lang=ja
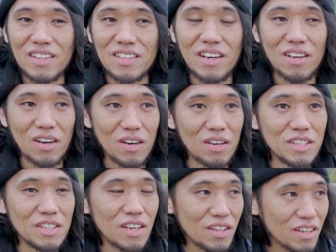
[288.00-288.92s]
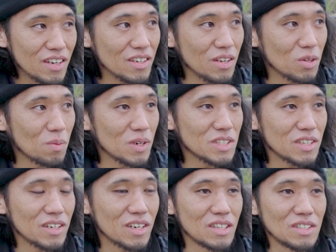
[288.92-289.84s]
なんか家の中で飛ばし
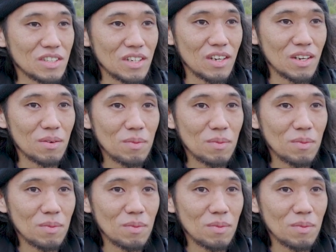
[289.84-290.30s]
てた感じ